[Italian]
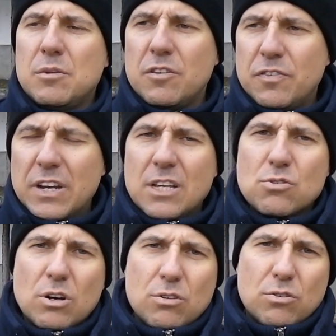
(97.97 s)
Mi
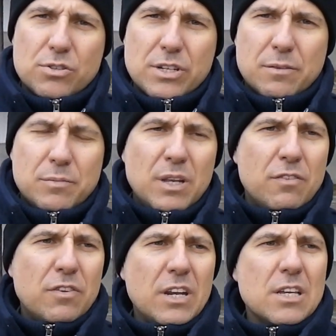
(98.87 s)
riferisco a cosa? Mi
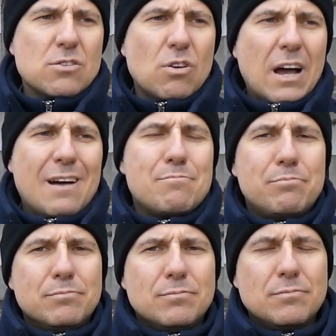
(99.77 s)
riferisco a
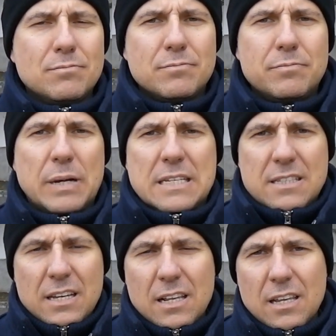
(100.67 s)
mh,
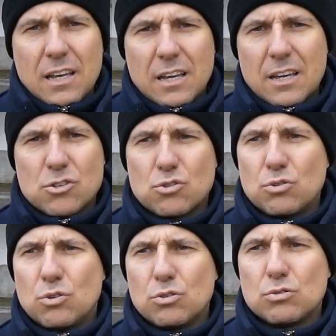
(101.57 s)
pastiglie che
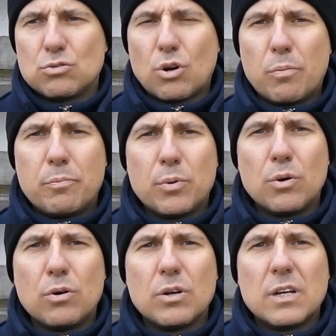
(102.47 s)
sono
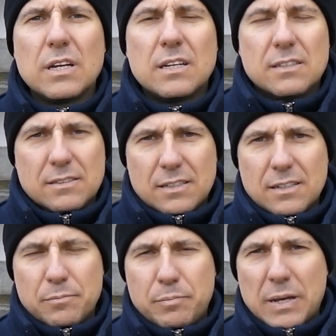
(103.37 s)
troppo,
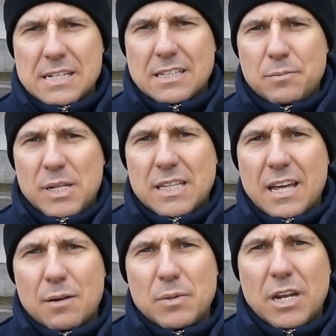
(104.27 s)
eh, passatemi il
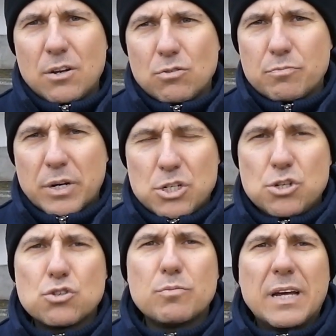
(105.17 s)
termine non
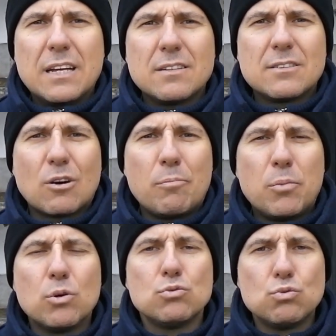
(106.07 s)
preciso, ma
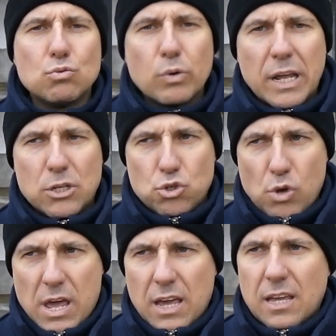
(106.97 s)
troppo dure,
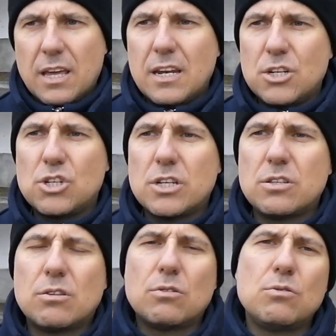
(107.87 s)
cioè che
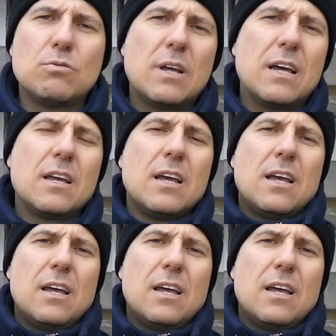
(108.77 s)
necessitano di una